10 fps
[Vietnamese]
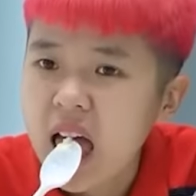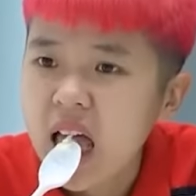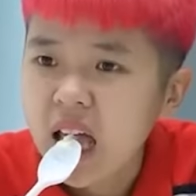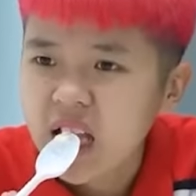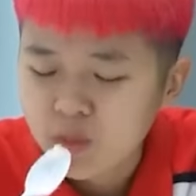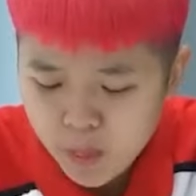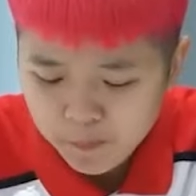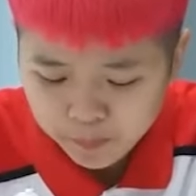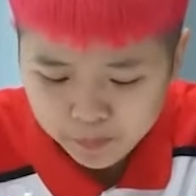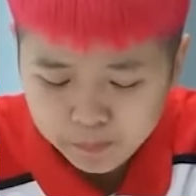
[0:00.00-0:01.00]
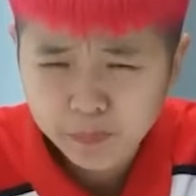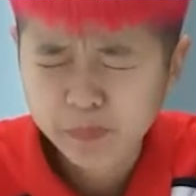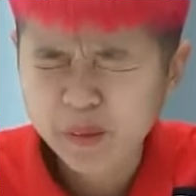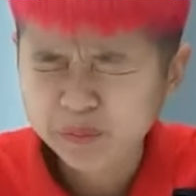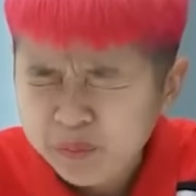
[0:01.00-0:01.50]
mặn ngọt ngọt
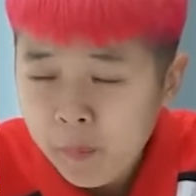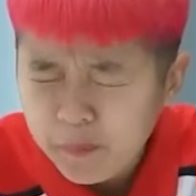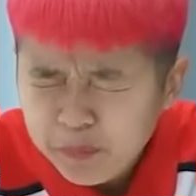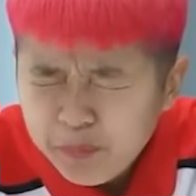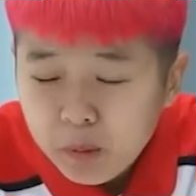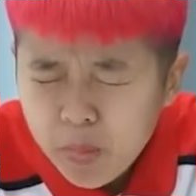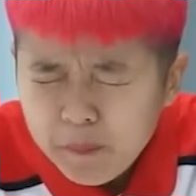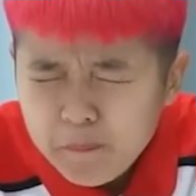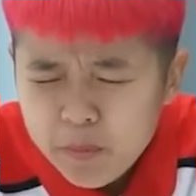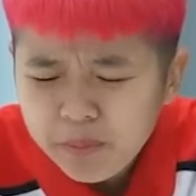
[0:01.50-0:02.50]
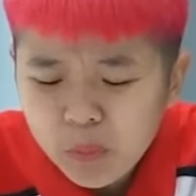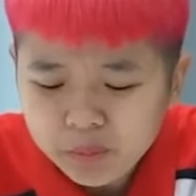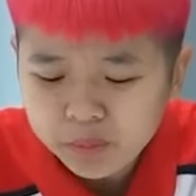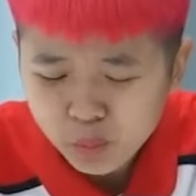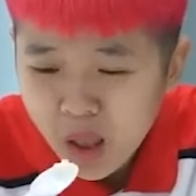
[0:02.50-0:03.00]
nói chung là hơi khó
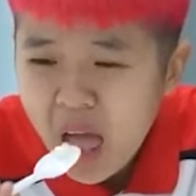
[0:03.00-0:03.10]
ăn đối với